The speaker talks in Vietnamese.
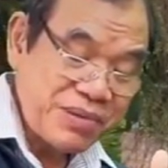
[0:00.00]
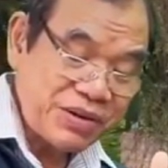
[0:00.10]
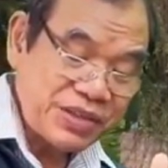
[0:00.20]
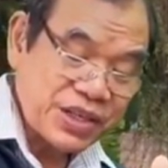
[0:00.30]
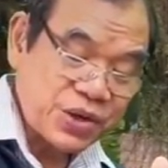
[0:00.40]

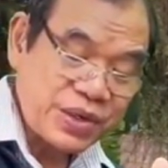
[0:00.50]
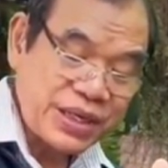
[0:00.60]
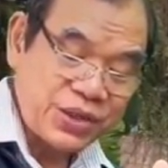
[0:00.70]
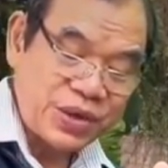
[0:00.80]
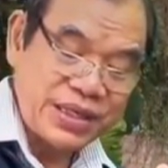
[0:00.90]
Con muốn
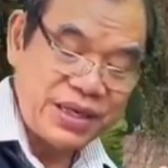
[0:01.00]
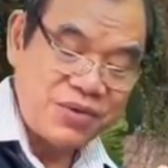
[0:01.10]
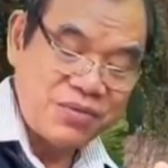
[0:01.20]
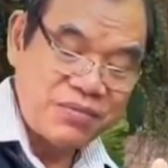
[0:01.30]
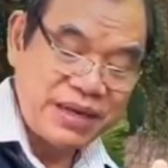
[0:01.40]
viết rõ
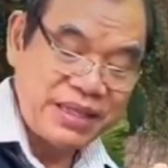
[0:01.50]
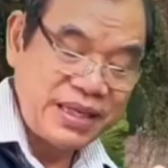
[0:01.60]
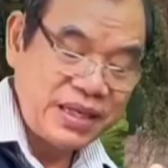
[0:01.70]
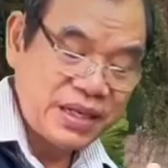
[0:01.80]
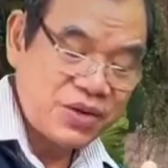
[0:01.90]
ràng cho
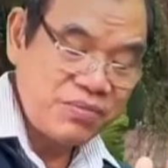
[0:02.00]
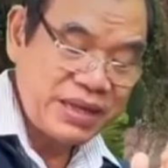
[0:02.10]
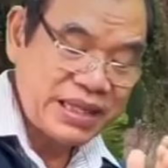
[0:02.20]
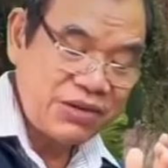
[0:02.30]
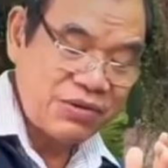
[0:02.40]
mọi người
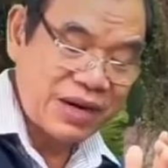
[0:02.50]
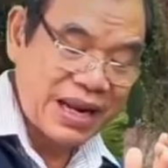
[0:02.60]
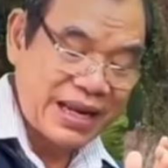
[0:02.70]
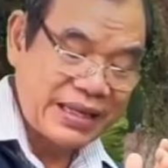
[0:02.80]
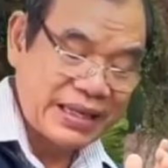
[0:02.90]

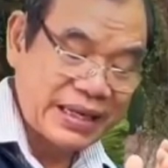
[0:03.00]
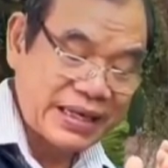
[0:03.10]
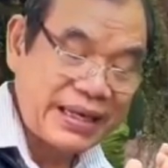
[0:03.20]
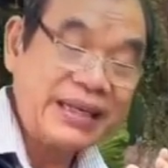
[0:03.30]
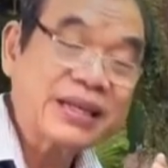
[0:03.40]
để
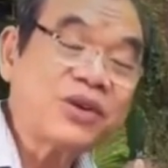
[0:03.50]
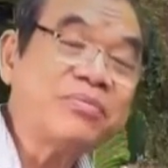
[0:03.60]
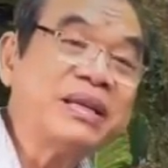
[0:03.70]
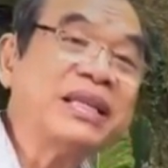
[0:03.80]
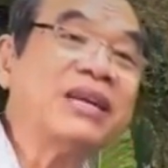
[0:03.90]

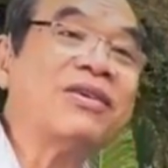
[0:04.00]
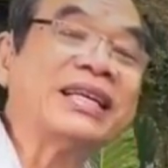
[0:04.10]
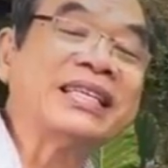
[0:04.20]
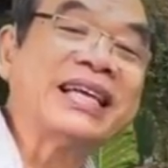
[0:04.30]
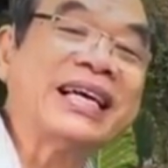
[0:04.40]
làm
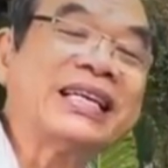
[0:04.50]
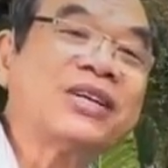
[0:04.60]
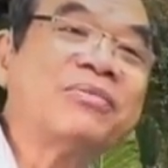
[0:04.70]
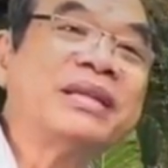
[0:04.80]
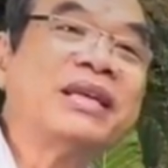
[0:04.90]
chứng rằng
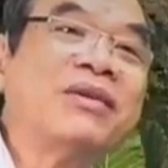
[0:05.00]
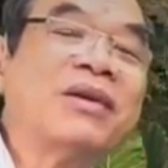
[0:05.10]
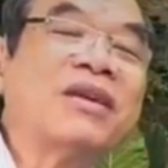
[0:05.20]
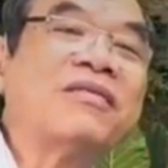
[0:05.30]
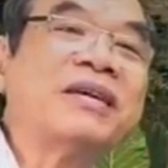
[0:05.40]

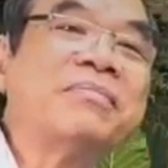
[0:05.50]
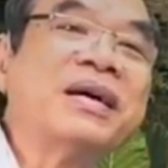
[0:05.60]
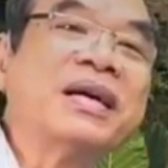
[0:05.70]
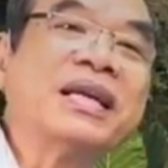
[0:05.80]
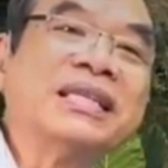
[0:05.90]
với sức
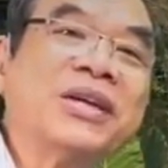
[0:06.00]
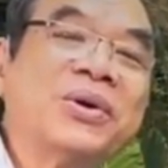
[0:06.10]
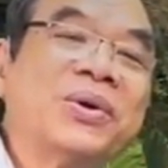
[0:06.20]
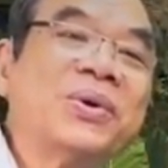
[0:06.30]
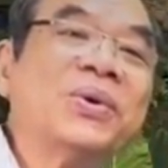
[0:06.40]
của con
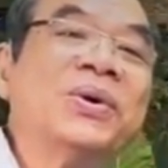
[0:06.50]
người,